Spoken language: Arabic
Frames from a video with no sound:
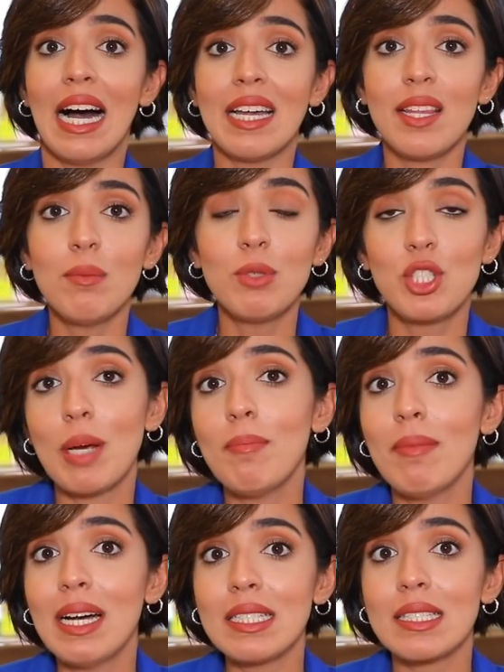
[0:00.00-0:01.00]
هذا
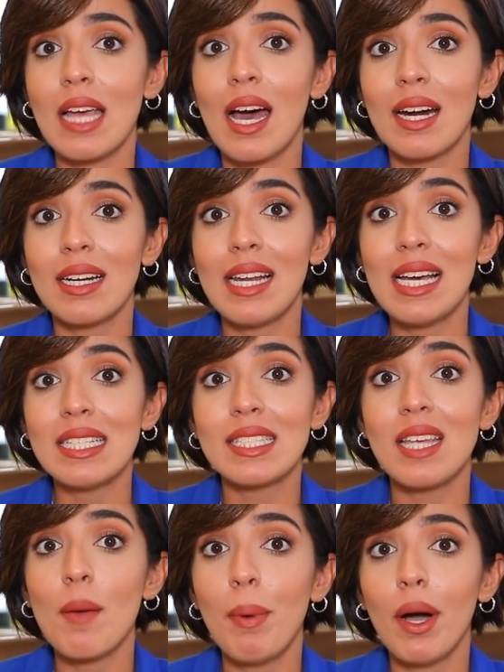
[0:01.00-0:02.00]
المجمع صار له
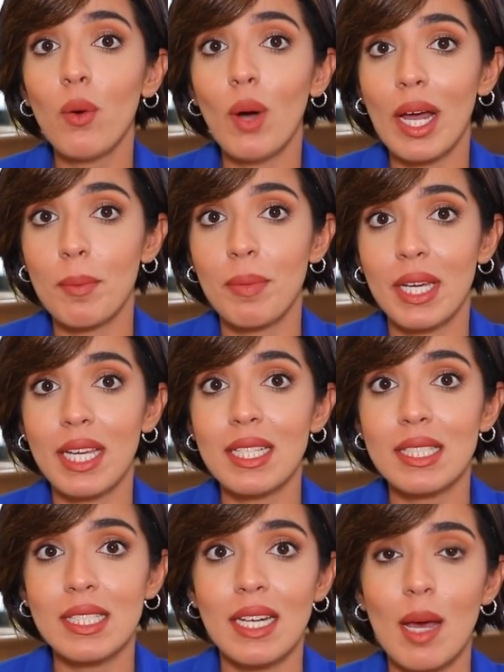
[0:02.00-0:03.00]

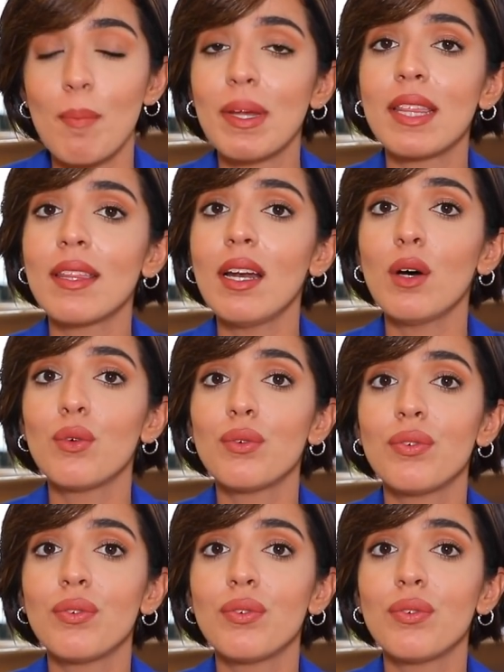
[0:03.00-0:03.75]
47 سنة مثلوا